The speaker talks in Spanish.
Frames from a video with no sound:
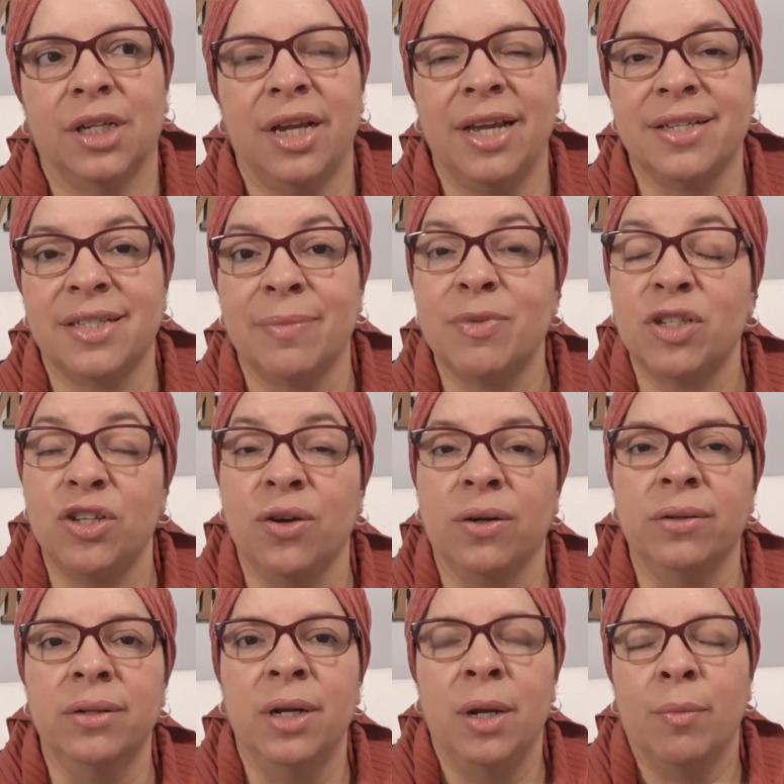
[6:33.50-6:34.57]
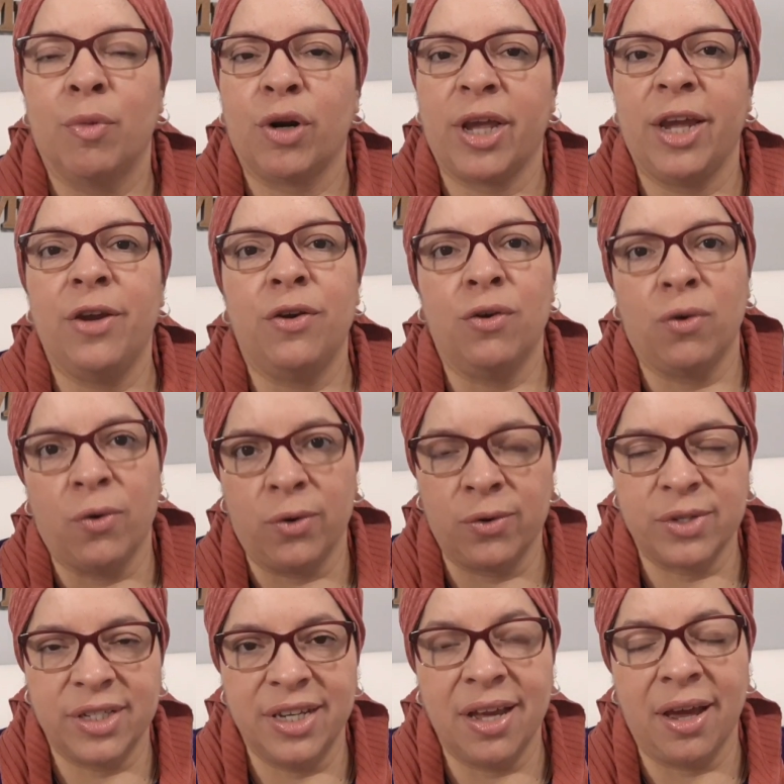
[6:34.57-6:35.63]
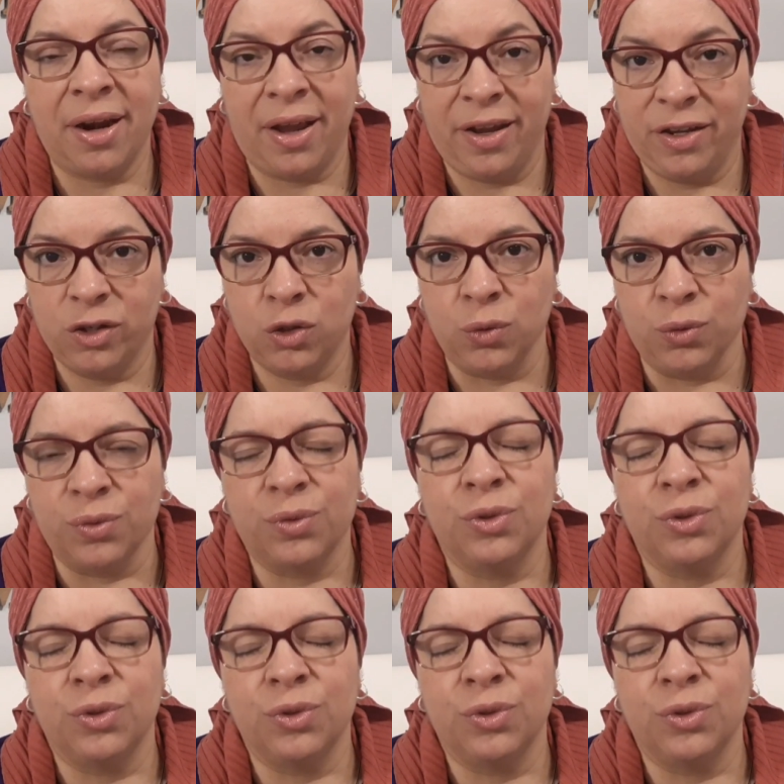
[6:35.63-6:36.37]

excepción porque ellos no conocían a Jesús,